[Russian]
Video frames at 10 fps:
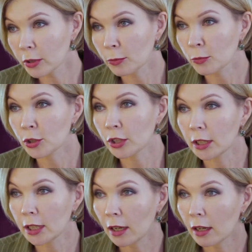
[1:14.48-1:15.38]
потому что
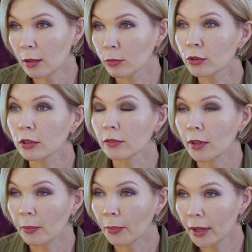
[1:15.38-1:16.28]
я работала в
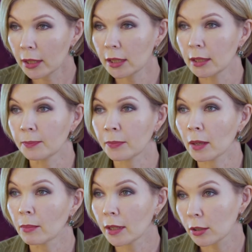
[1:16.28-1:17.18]
компании
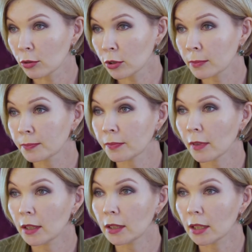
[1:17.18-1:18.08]
Marriott,
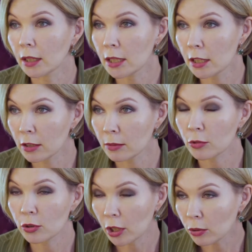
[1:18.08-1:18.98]
это сеть,
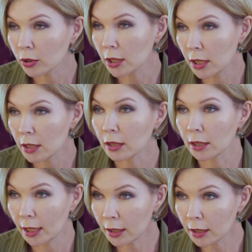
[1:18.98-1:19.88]
международная сеть
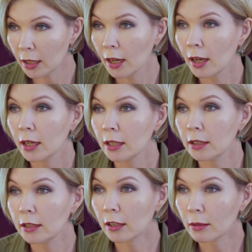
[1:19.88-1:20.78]
отелей,
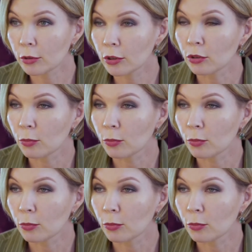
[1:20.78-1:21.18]
и я работала